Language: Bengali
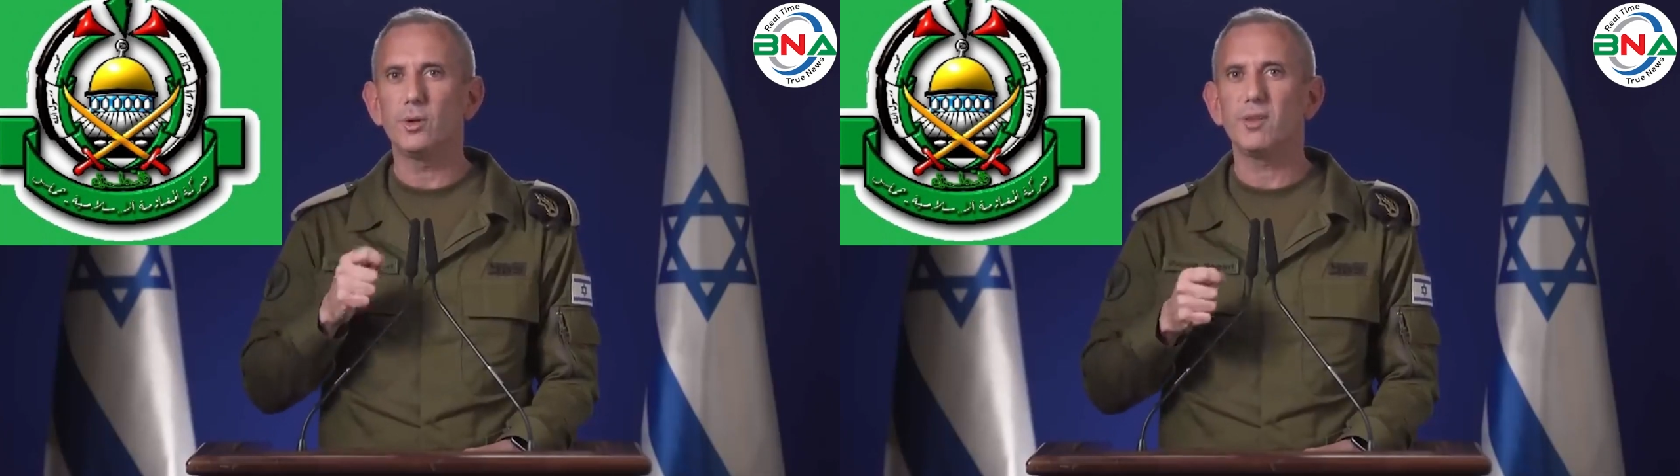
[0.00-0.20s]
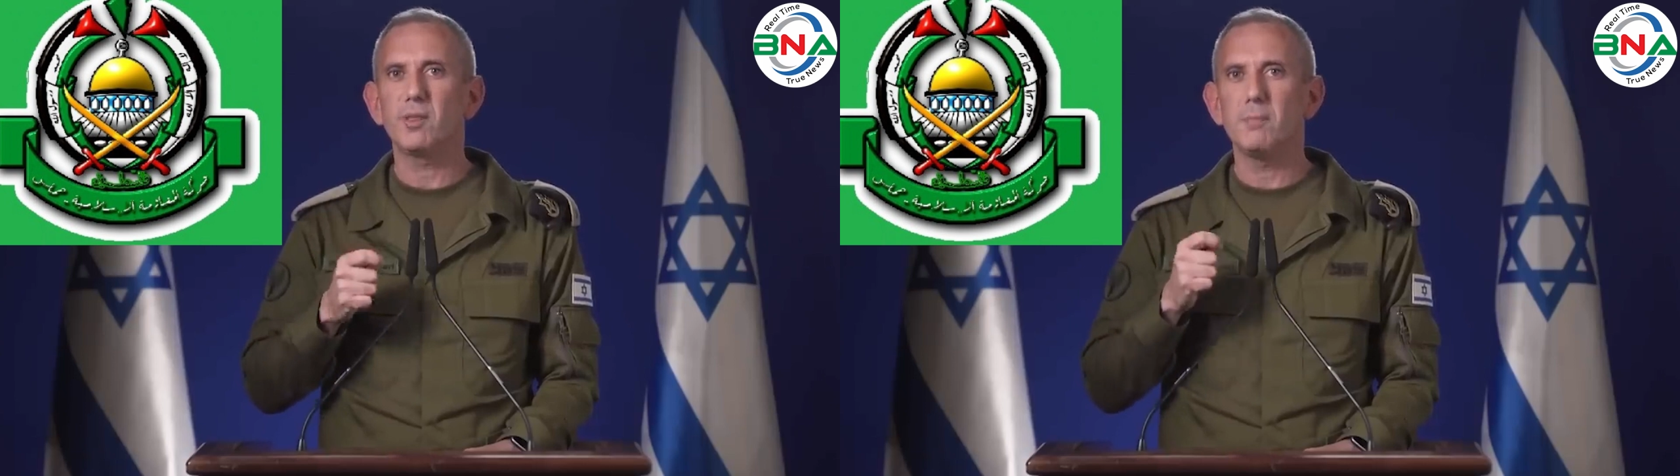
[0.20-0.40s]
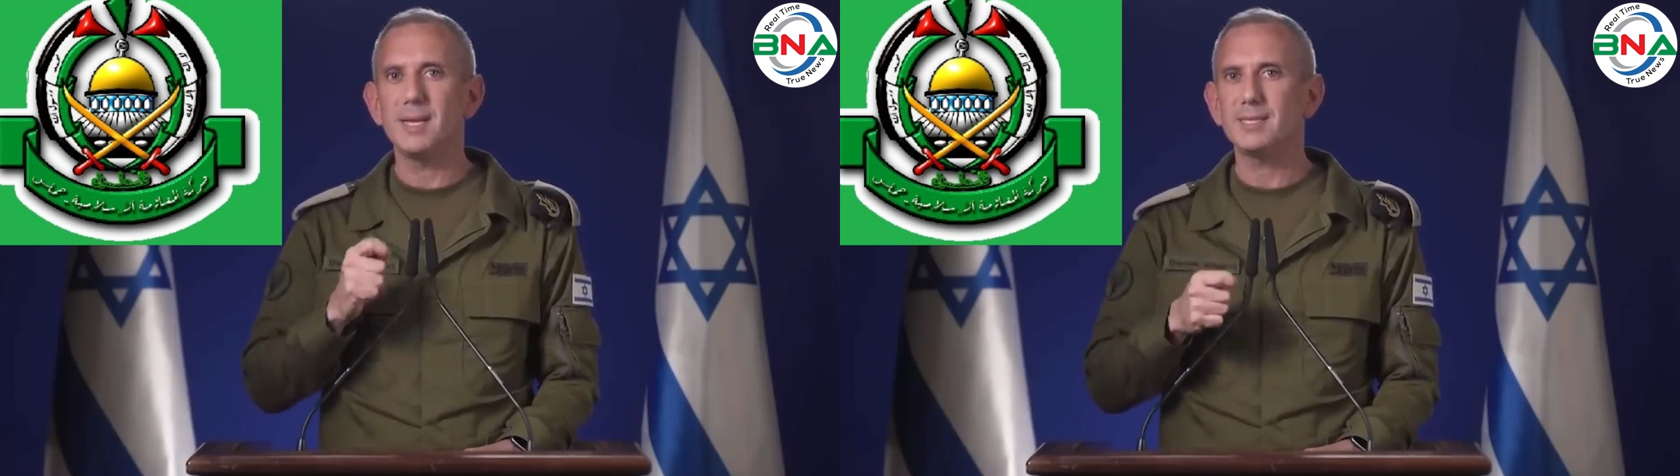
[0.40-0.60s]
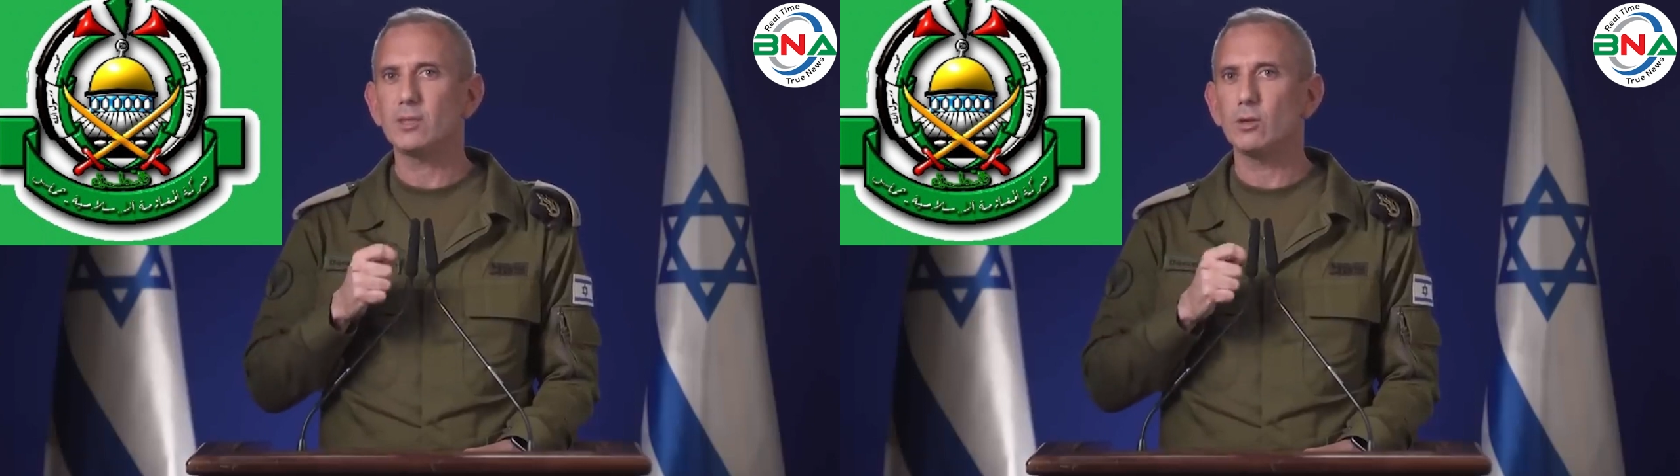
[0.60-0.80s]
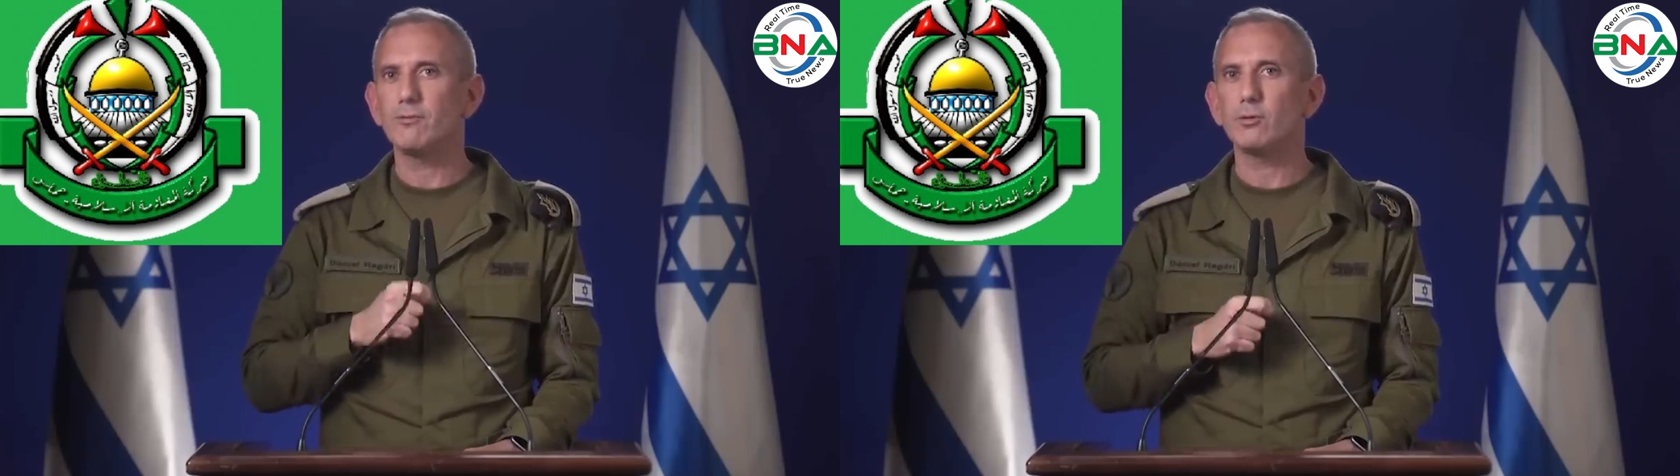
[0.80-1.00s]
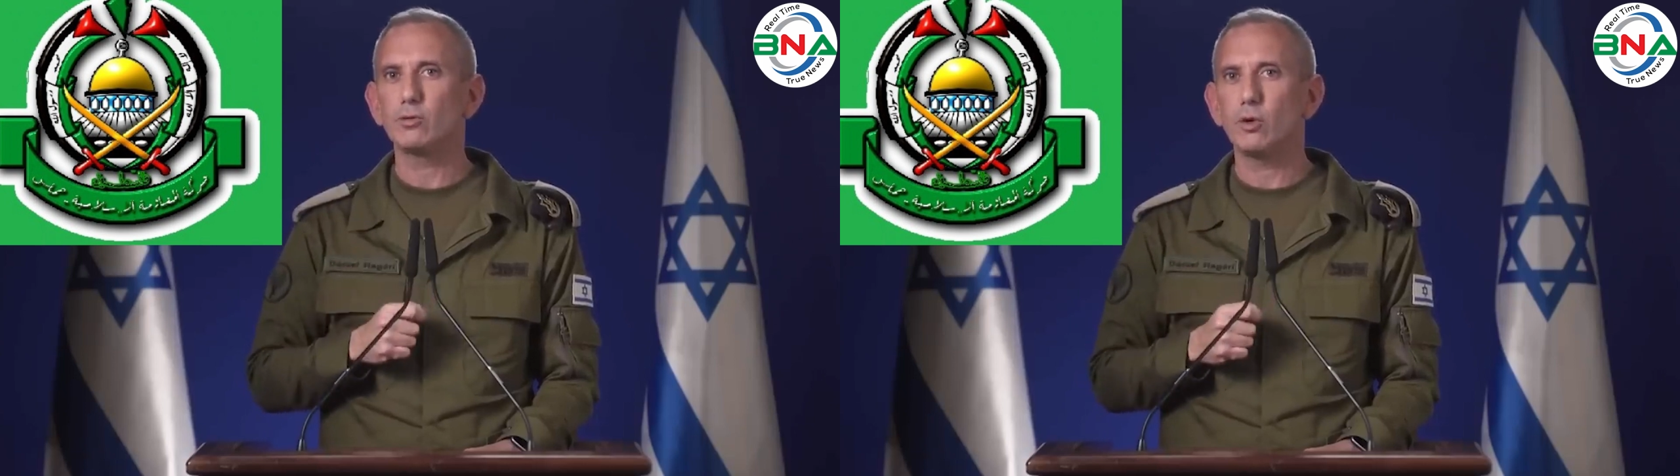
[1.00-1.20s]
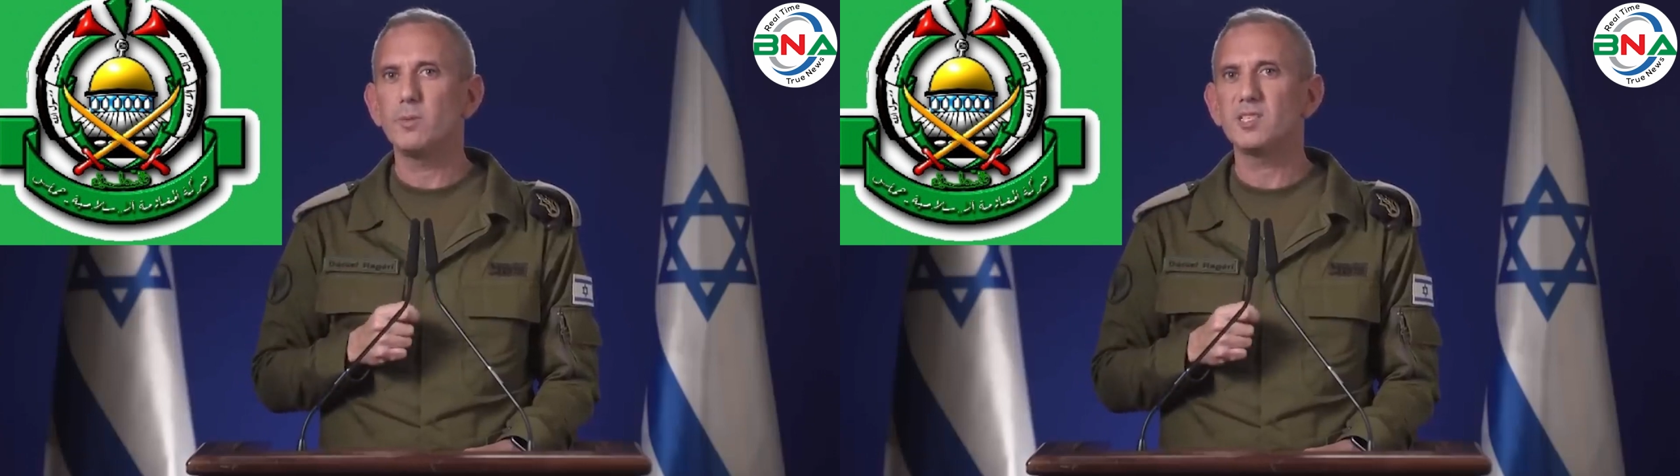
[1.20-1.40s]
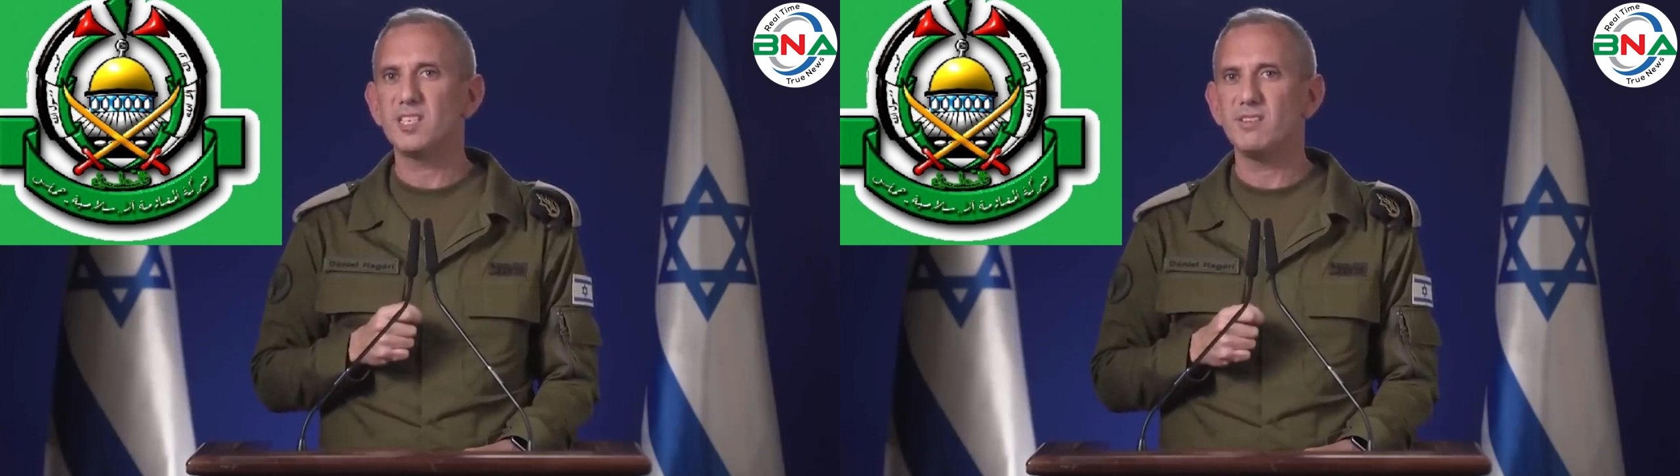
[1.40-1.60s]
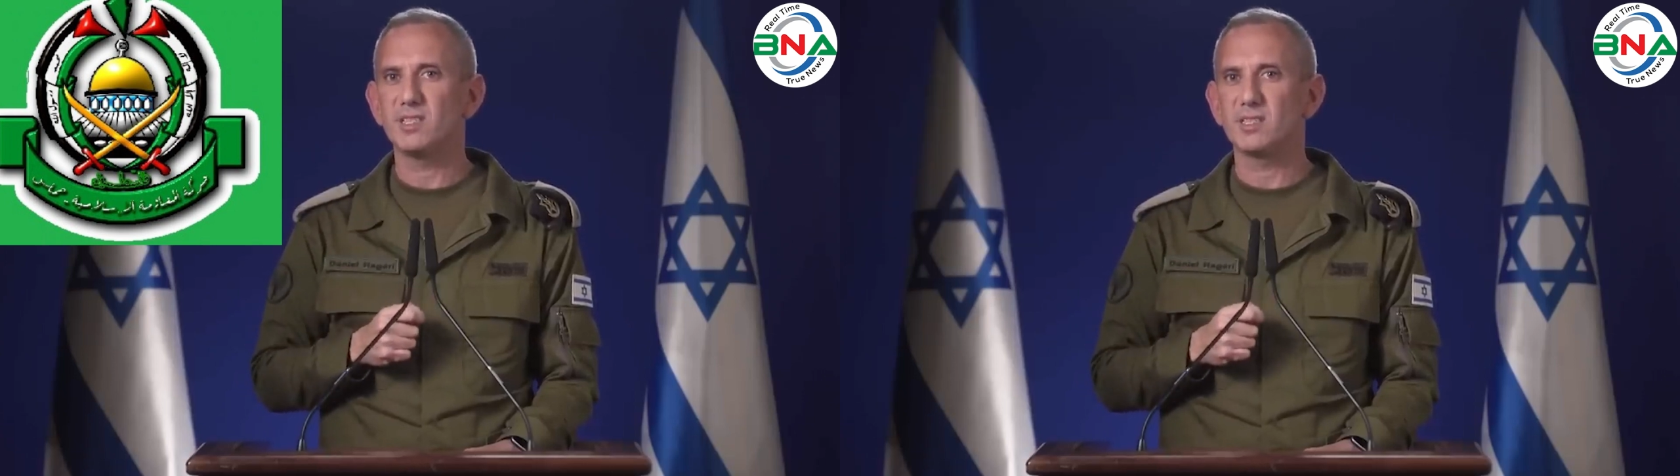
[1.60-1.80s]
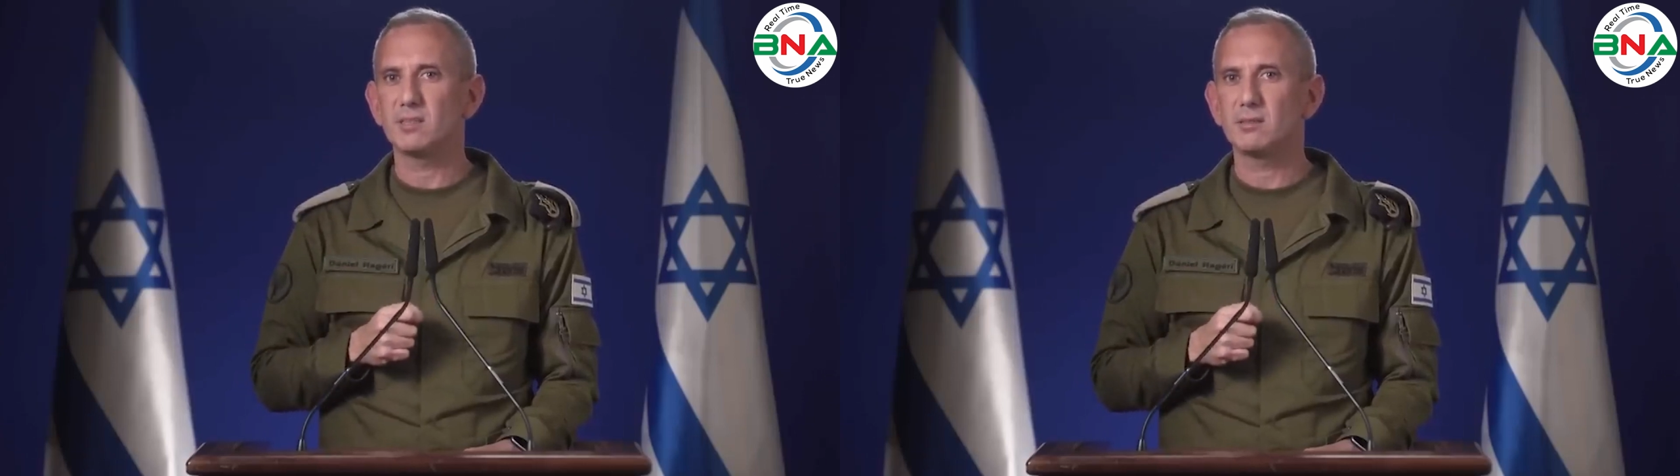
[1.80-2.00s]
হামাসের যোদ্ধারা তাদেরকে
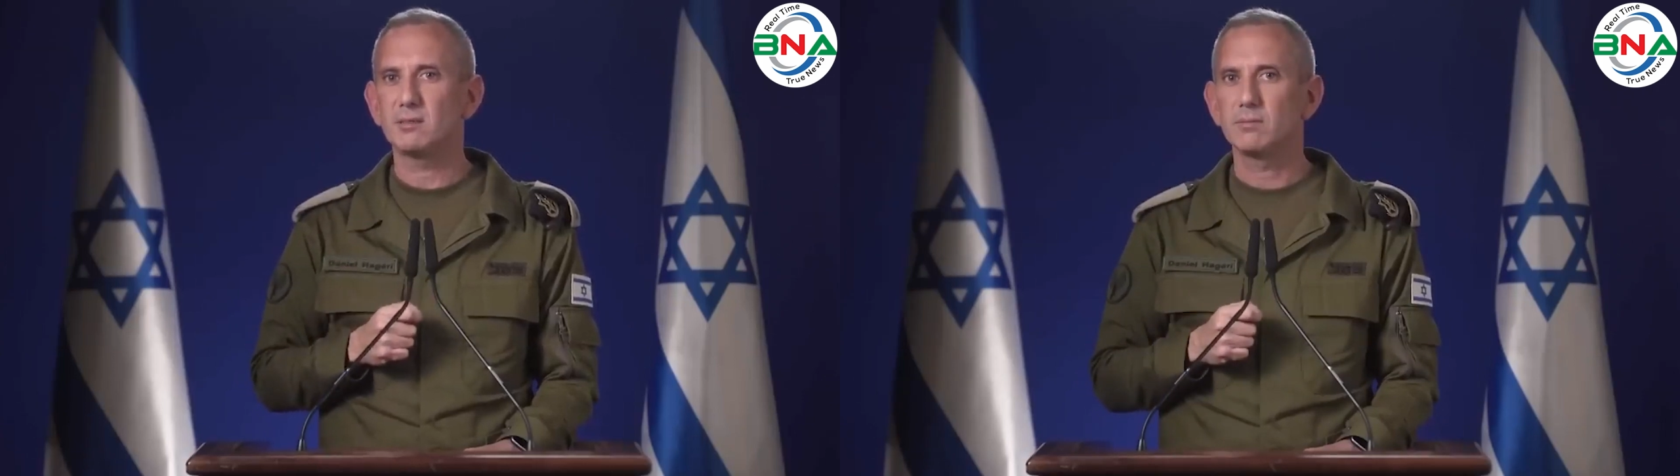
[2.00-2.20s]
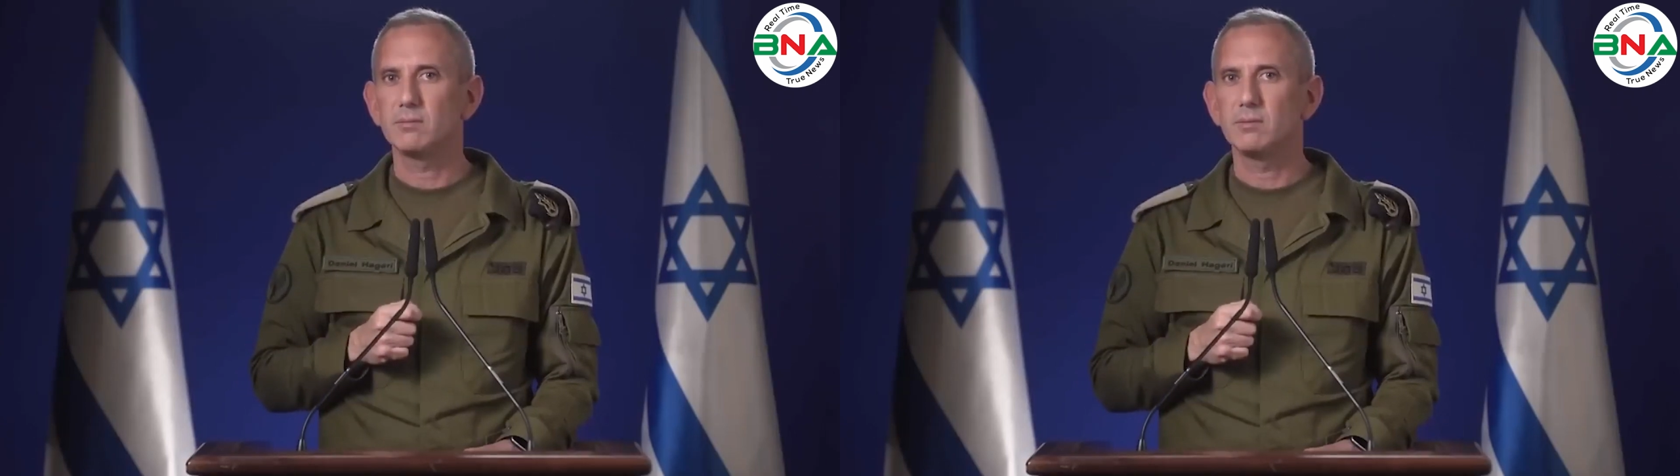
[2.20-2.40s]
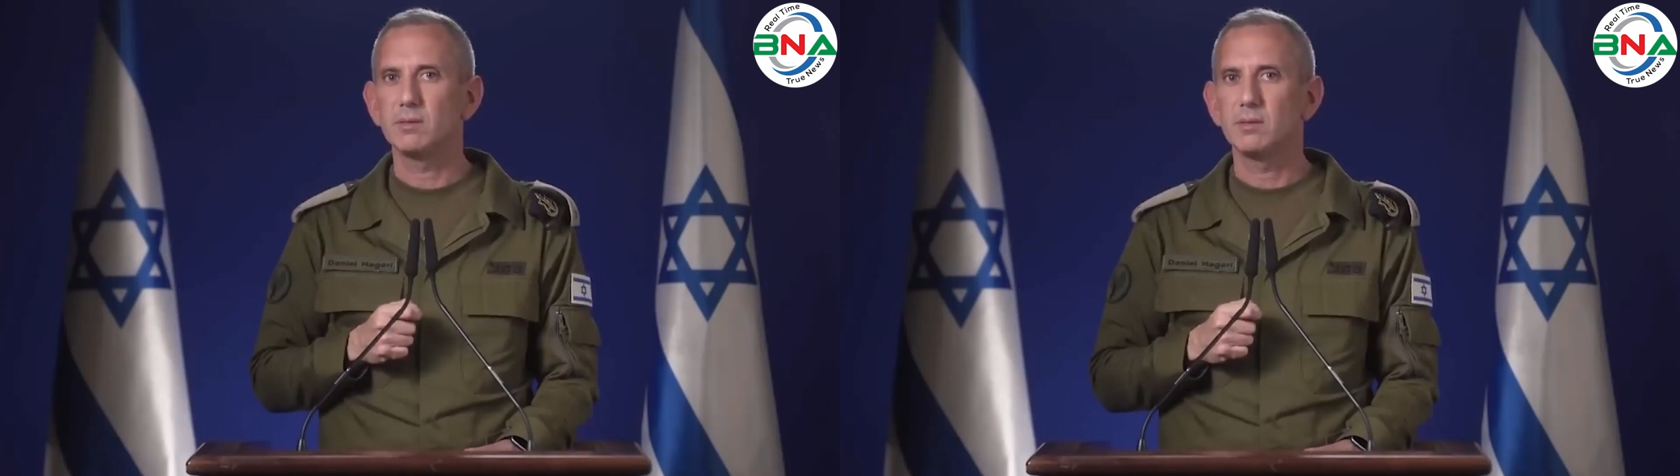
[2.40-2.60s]
ছেড়ে দিয়েছিল